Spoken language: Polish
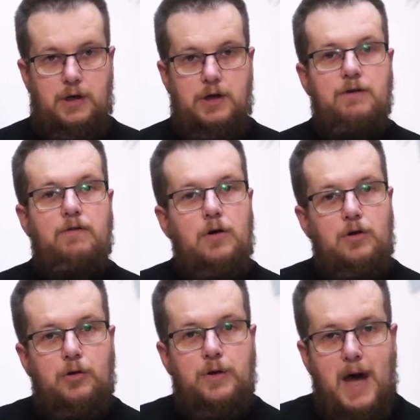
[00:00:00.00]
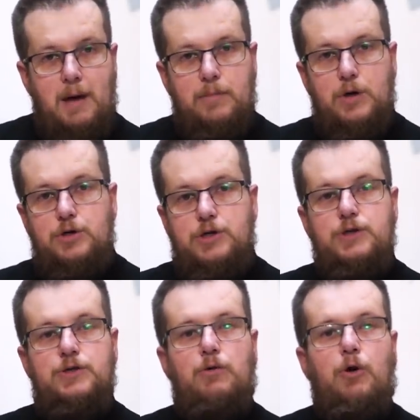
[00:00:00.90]
Nie wolno nam,
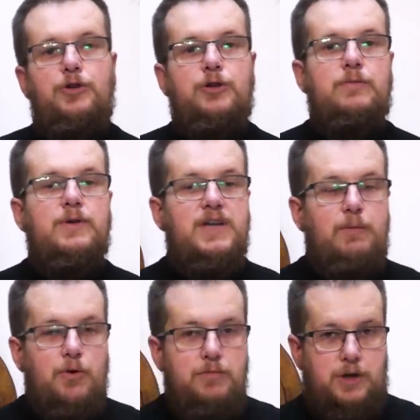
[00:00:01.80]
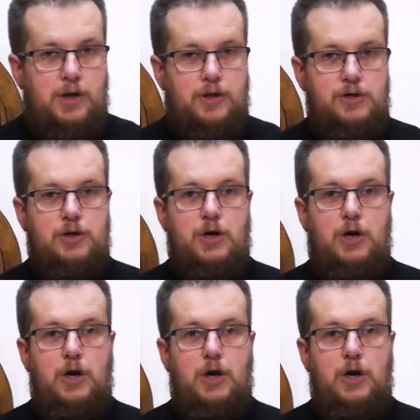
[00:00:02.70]
mężczyznom, o tym zapominać.